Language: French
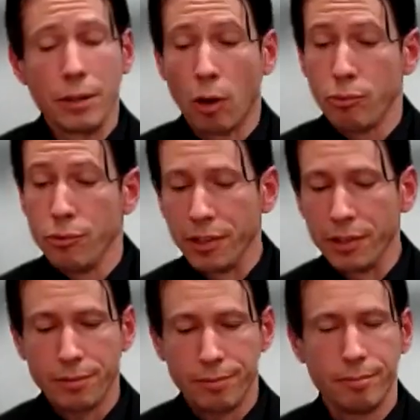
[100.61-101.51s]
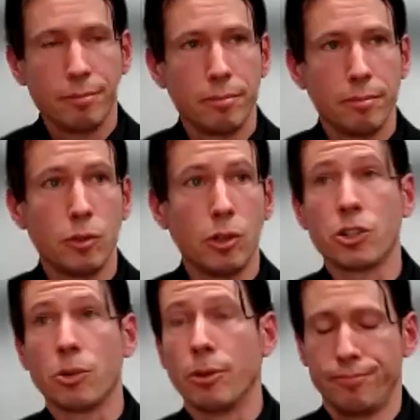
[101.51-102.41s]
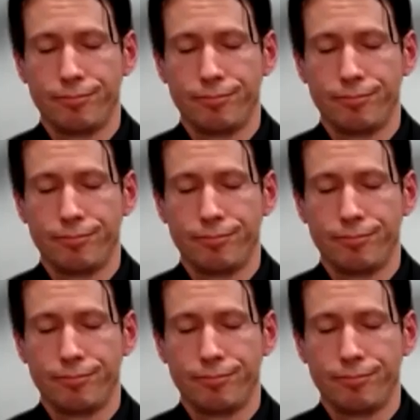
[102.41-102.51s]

être amputée de la jambe,